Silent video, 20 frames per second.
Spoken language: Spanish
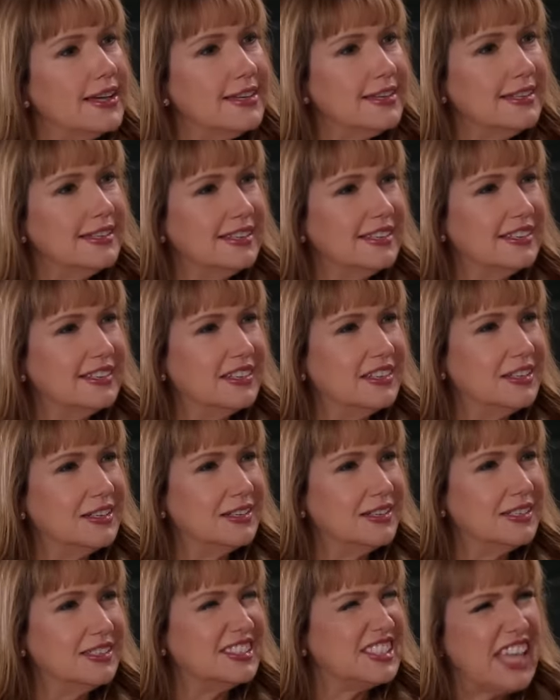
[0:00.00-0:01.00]
¿Eh?
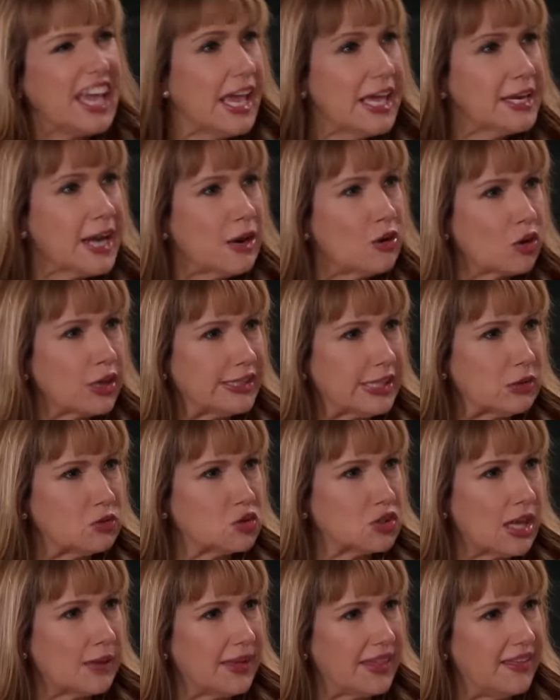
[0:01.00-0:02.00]
¿Qué era lo que te
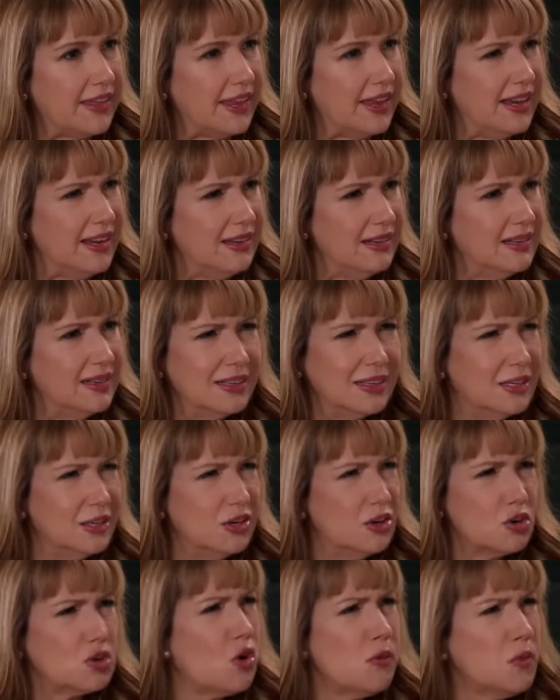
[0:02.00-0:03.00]
gustaba de él?
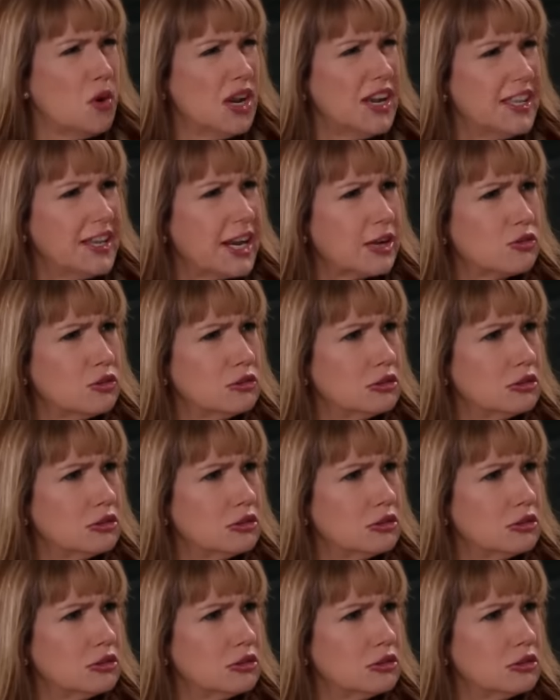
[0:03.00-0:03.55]
¿Cómo él era